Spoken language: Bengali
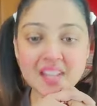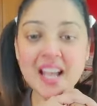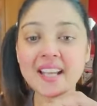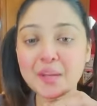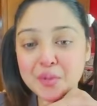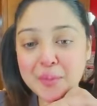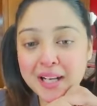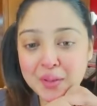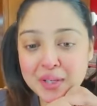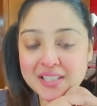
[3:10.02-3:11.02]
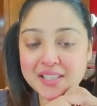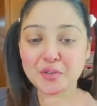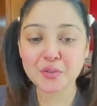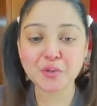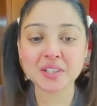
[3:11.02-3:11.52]
হাই আপু ভালো আছি
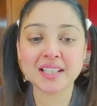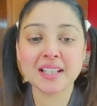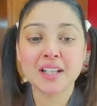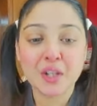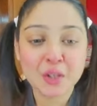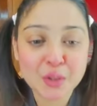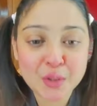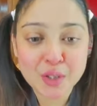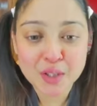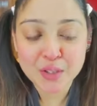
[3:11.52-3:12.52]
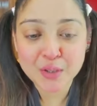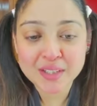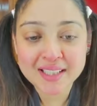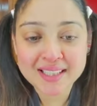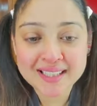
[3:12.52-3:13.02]
টুকটুকি
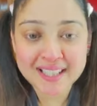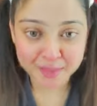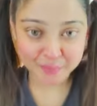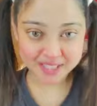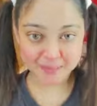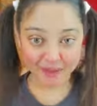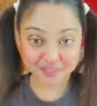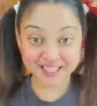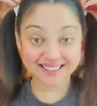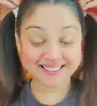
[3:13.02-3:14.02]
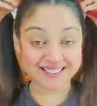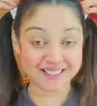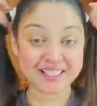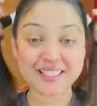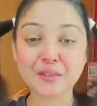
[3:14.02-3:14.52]
লুকিং লাইক আ মিনি মাউস আল্লাহ
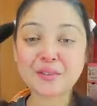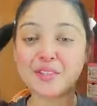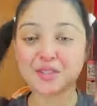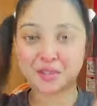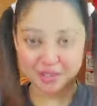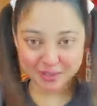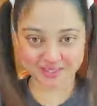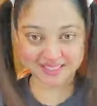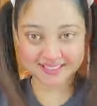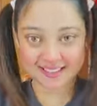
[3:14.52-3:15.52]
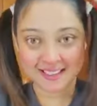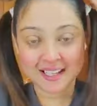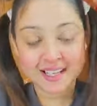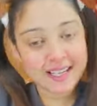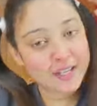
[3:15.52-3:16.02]
কি কিউট ধরে ছুটি করছে দেখছেন
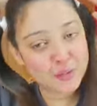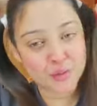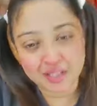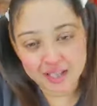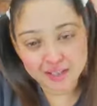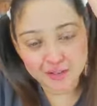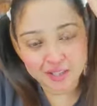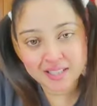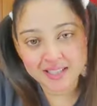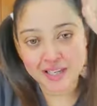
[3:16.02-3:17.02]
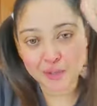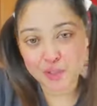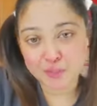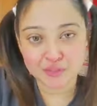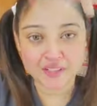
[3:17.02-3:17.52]
একটু শেয়ার করেন শেয়ার
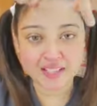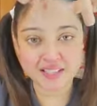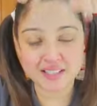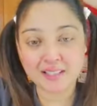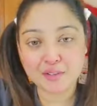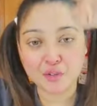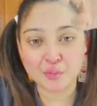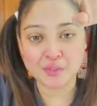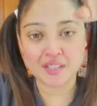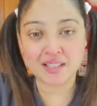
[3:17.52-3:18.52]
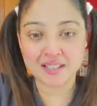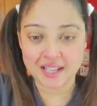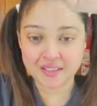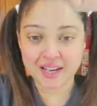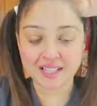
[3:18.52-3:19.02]
করে প্রোফাইল শেয়ার দেন গ্রুপ শেয়ার দেন
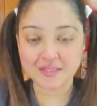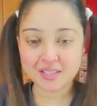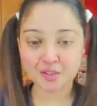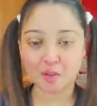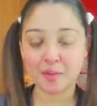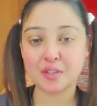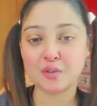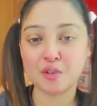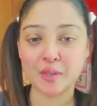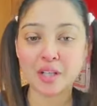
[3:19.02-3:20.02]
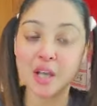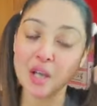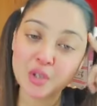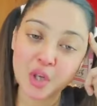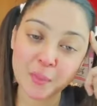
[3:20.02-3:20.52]
লাইভে অ্যাক্টিভ আছেন কমেন্ট করবেন
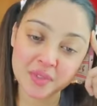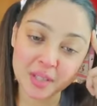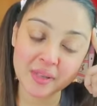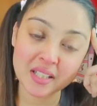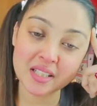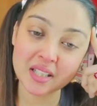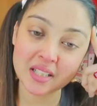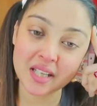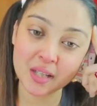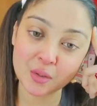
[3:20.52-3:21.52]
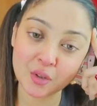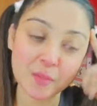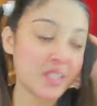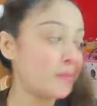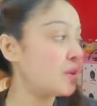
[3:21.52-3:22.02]
সবচেয়ে বেশি যে শেয়ার
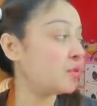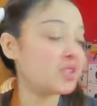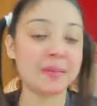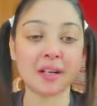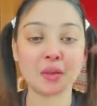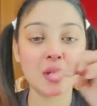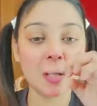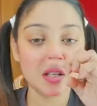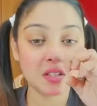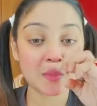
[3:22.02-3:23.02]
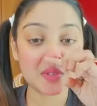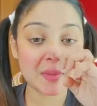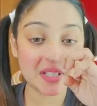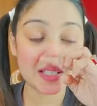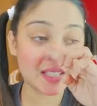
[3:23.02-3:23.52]
করবে যেমনি মন বানাও সবচেয়ে
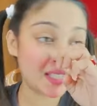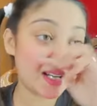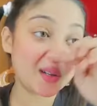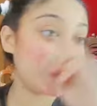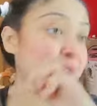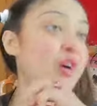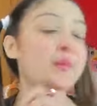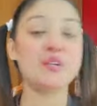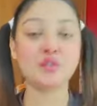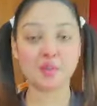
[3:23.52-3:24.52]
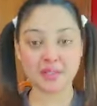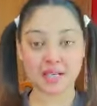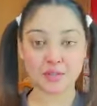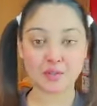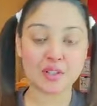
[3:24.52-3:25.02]
বেশি যে শেয়ার করবে কমেন্ট করবে
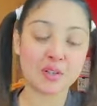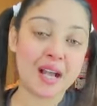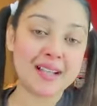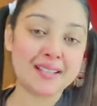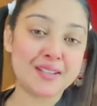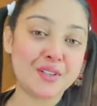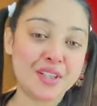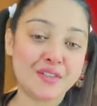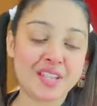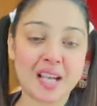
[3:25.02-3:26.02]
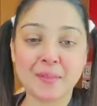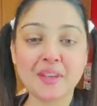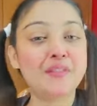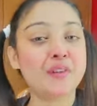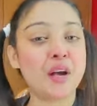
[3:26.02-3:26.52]
তার জন্য কিন্তু আজকেও গিফট থাকবে
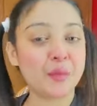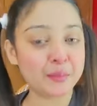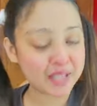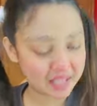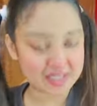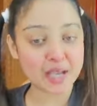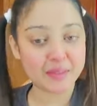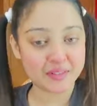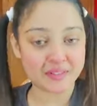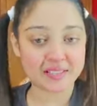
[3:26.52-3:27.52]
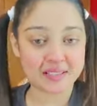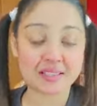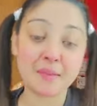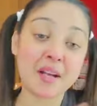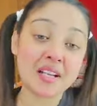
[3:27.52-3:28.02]
ফ্রম মেকি চাবাই ফারজান
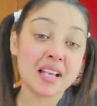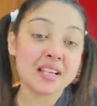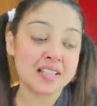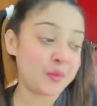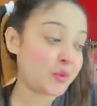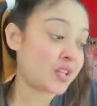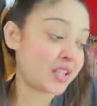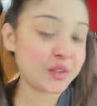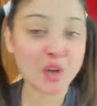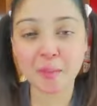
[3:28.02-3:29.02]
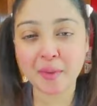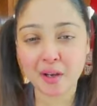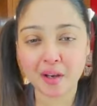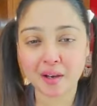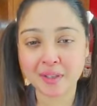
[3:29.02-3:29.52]
ইসলাম বাট সে প্রোডাক্টটা কিন্তু হবে
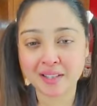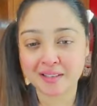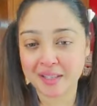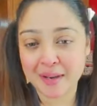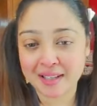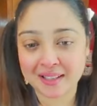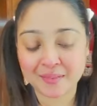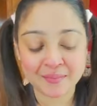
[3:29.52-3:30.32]
আমাদের রিবানার